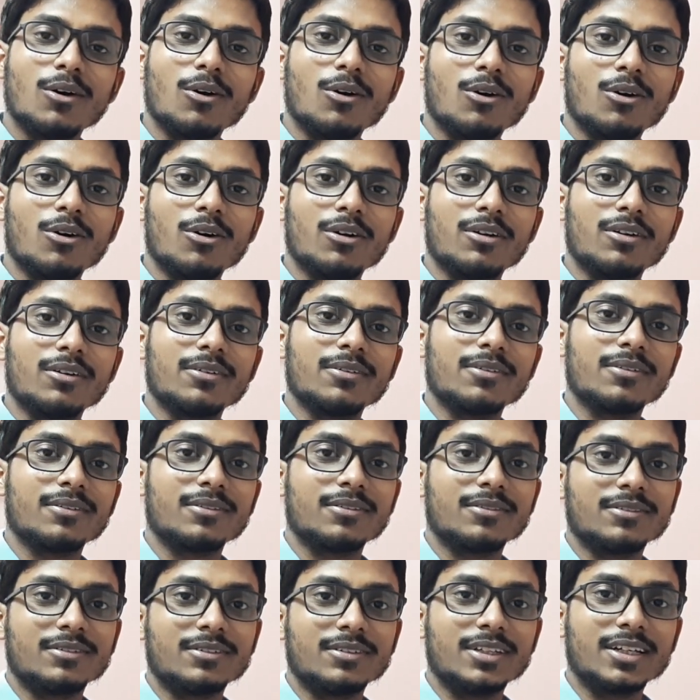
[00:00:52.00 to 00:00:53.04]
और
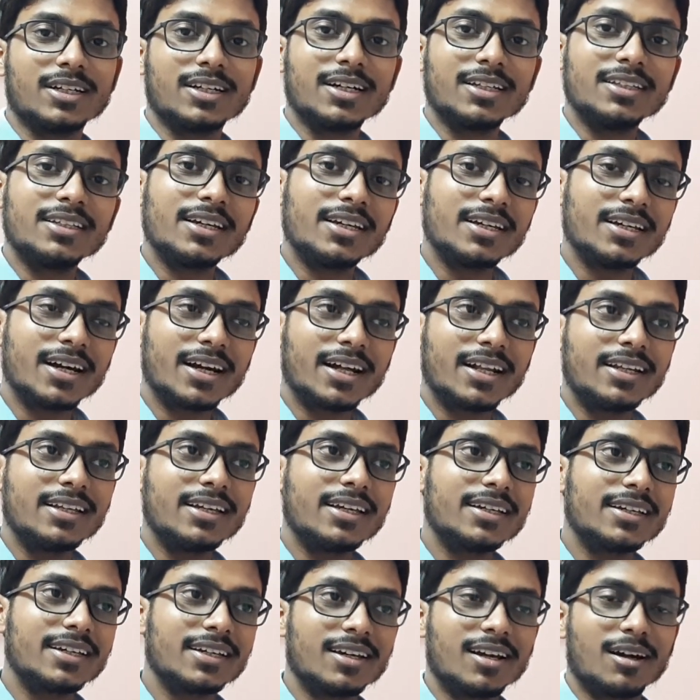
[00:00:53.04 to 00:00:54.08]
दिक्कत यही आ रही
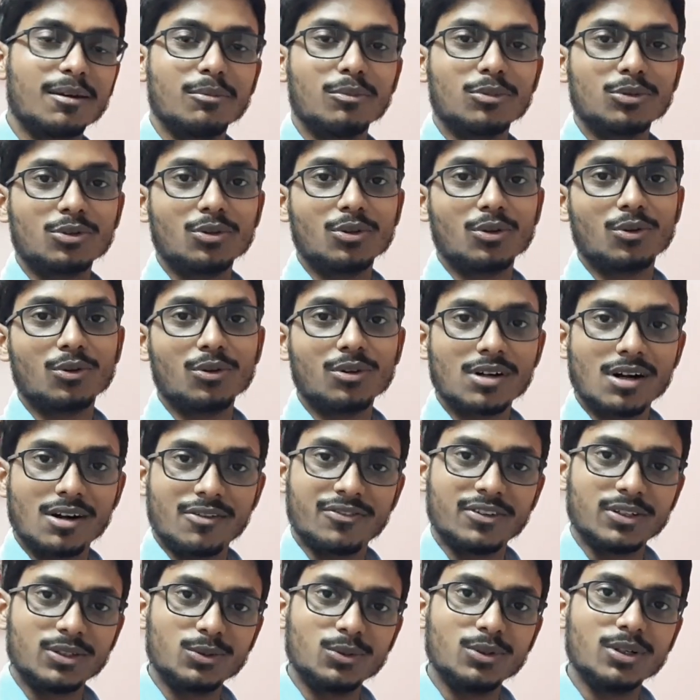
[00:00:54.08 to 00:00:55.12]
है कि हम दोनों
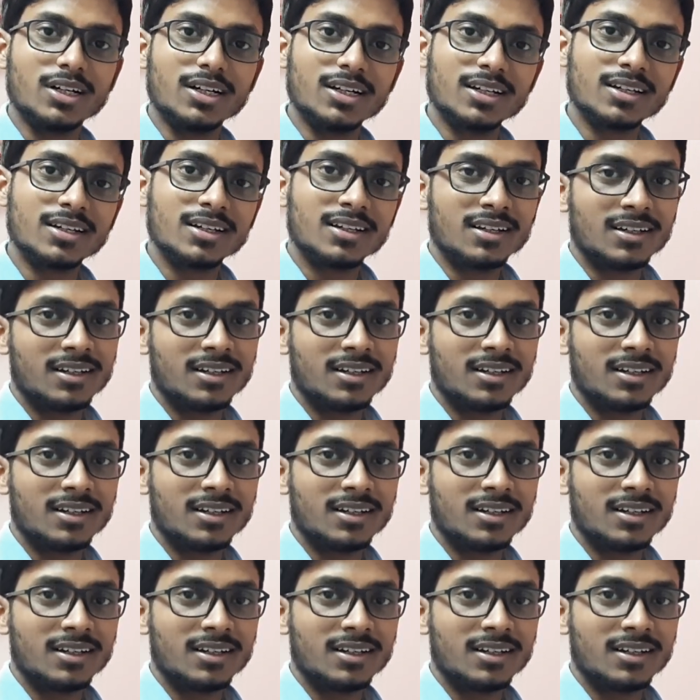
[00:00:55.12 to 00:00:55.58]
काफ़ी दूर हैं